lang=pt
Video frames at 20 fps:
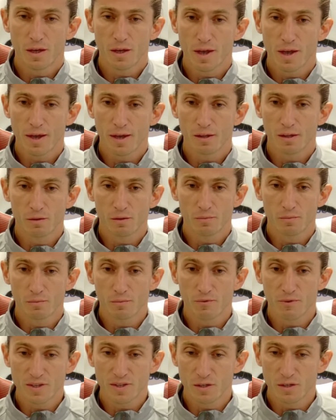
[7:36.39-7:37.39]
que é
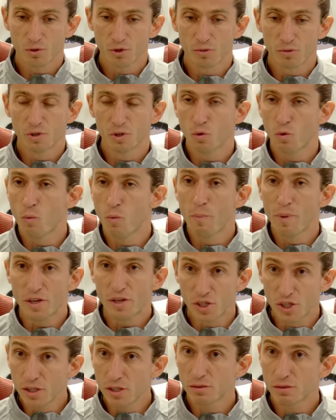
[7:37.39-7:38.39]
fazer o time
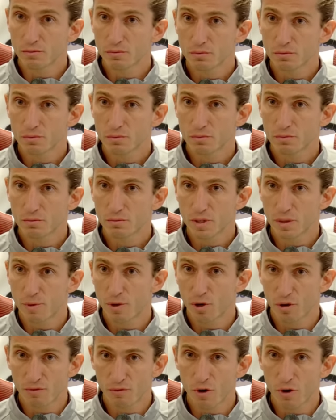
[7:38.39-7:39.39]
competir
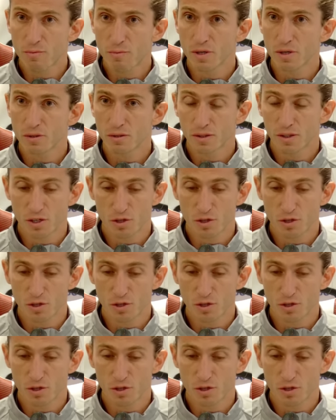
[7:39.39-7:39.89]
da melhor forma.